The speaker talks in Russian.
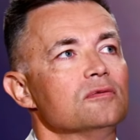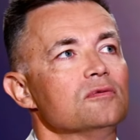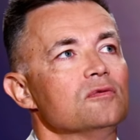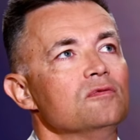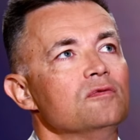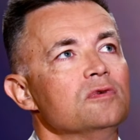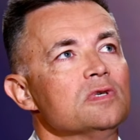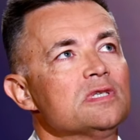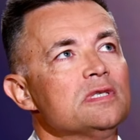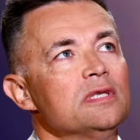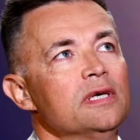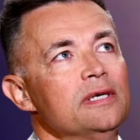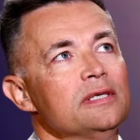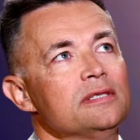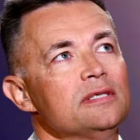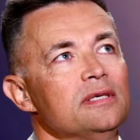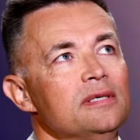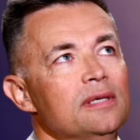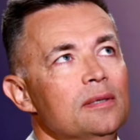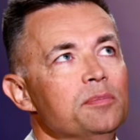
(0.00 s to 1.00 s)
Вы
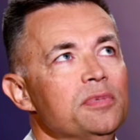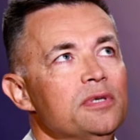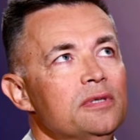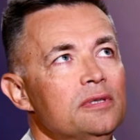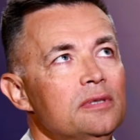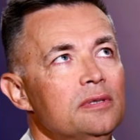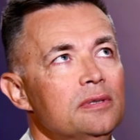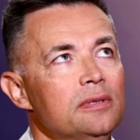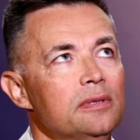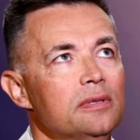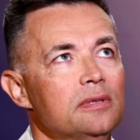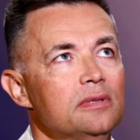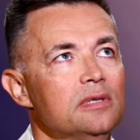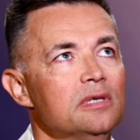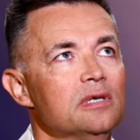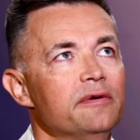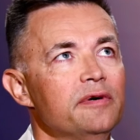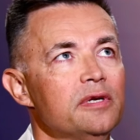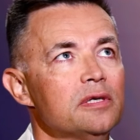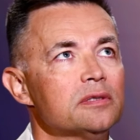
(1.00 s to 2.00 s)
знаете, я бы не
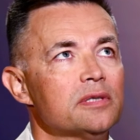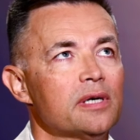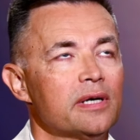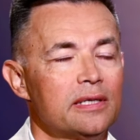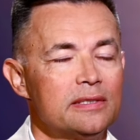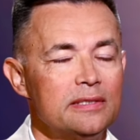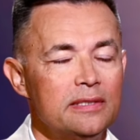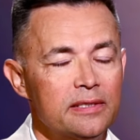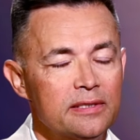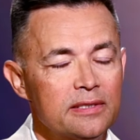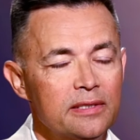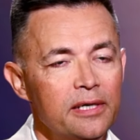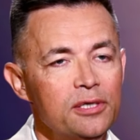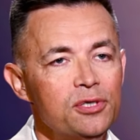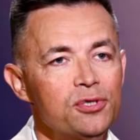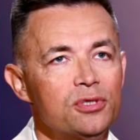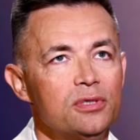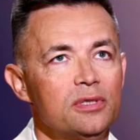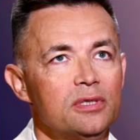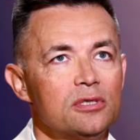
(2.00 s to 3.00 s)
говорил так
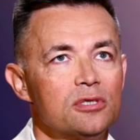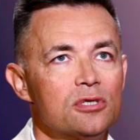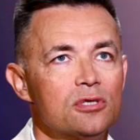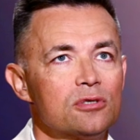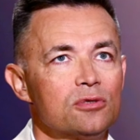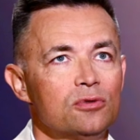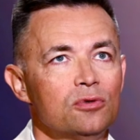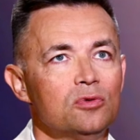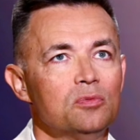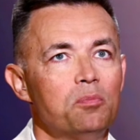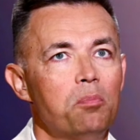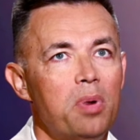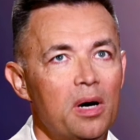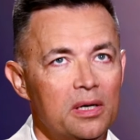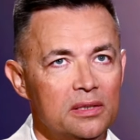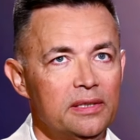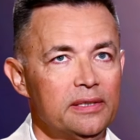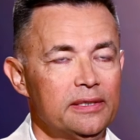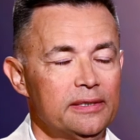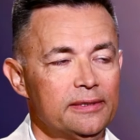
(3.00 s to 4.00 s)
однозначно, что он
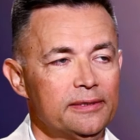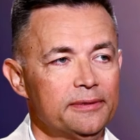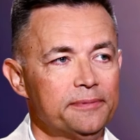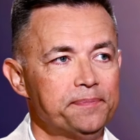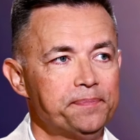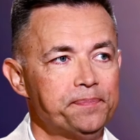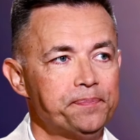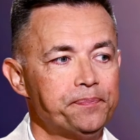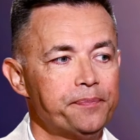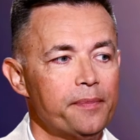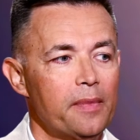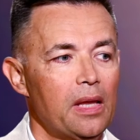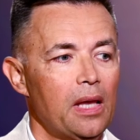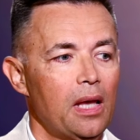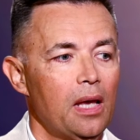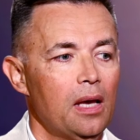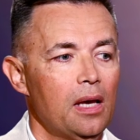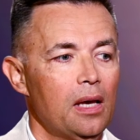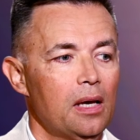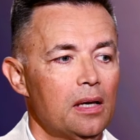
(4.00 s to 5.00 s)
падает.
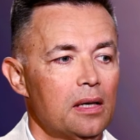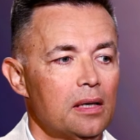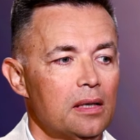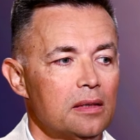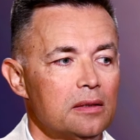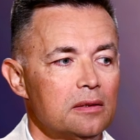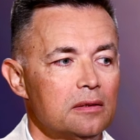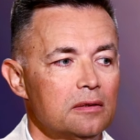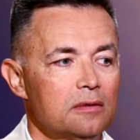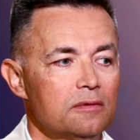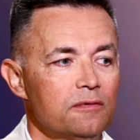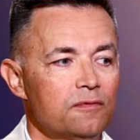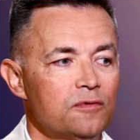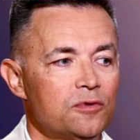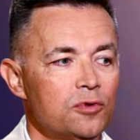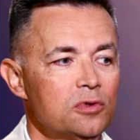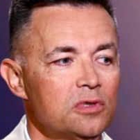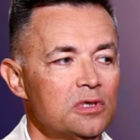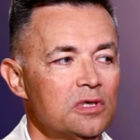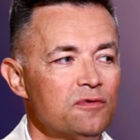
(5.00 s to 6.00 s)

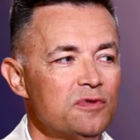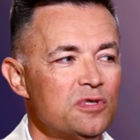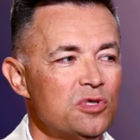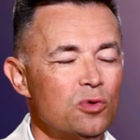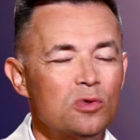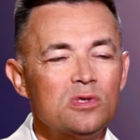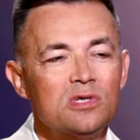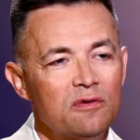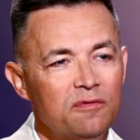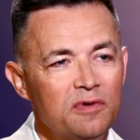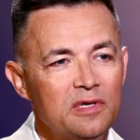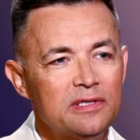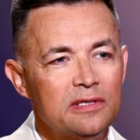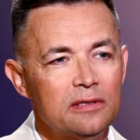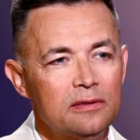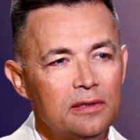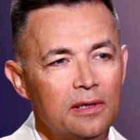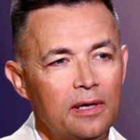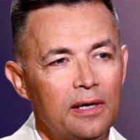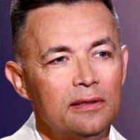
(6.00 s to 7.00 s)
Все-таки все
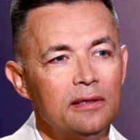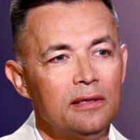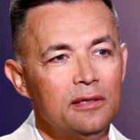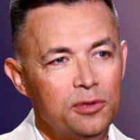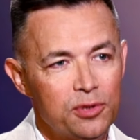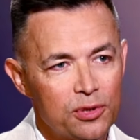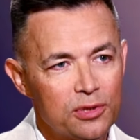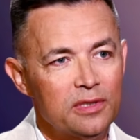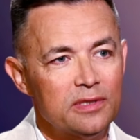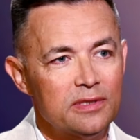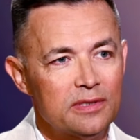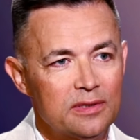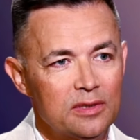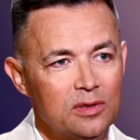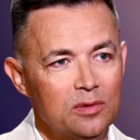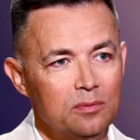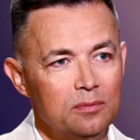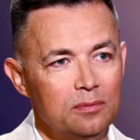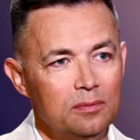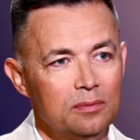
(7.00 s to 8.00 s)
зависит от
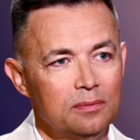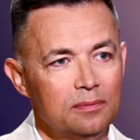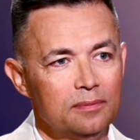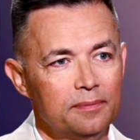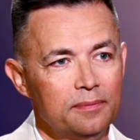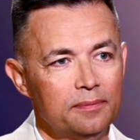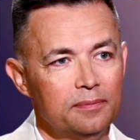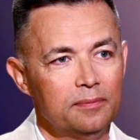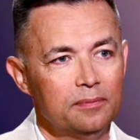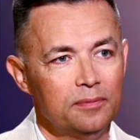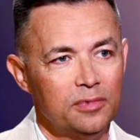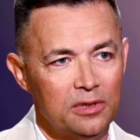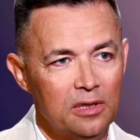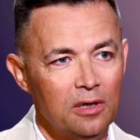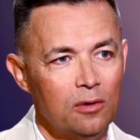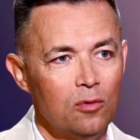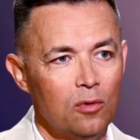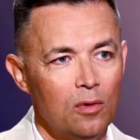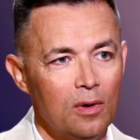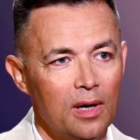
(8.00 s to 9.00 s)
личности
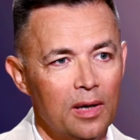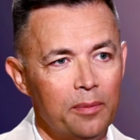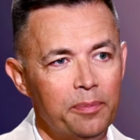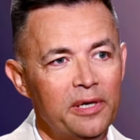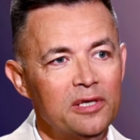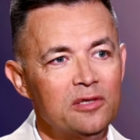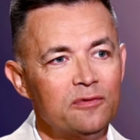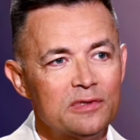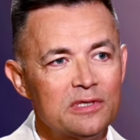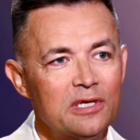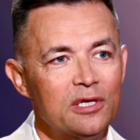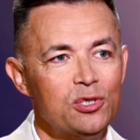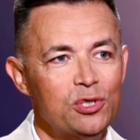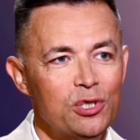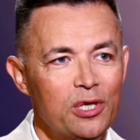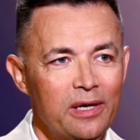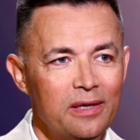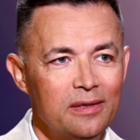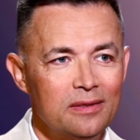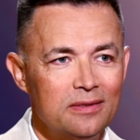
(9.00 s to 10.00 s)
педагога. Опять
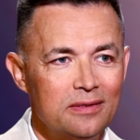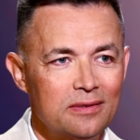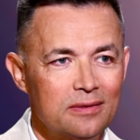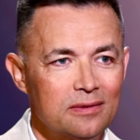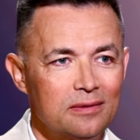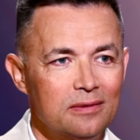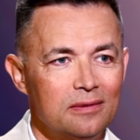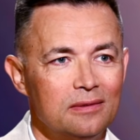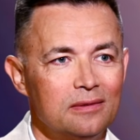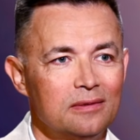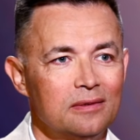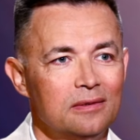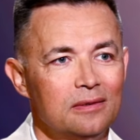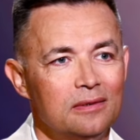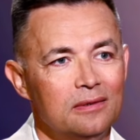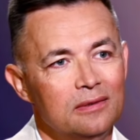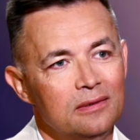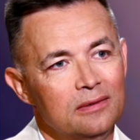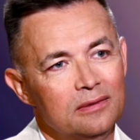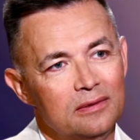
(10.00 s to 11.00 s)
возвращаясь э,
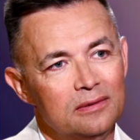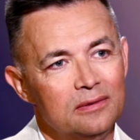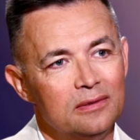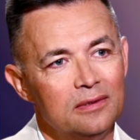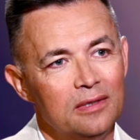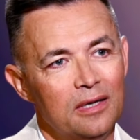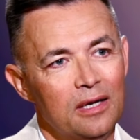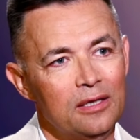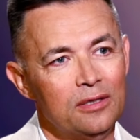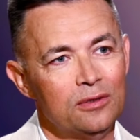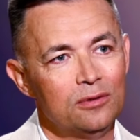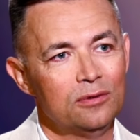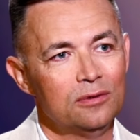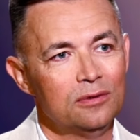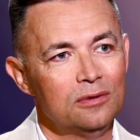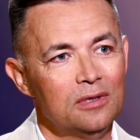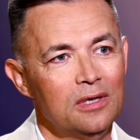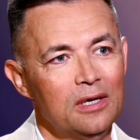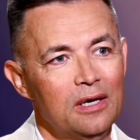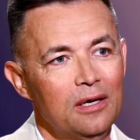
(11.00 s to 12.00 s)
к
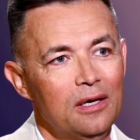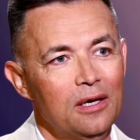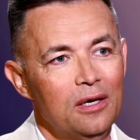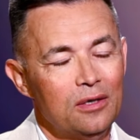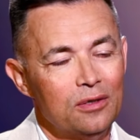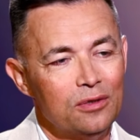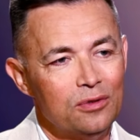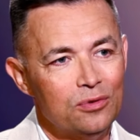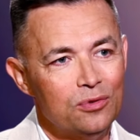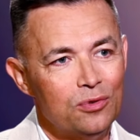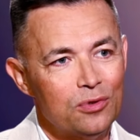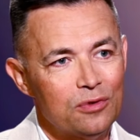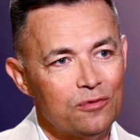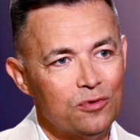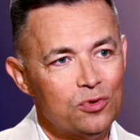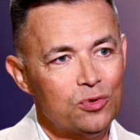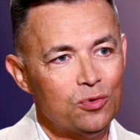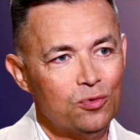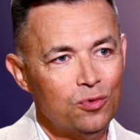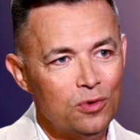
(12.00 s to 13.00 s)
коллегу Григорьевичу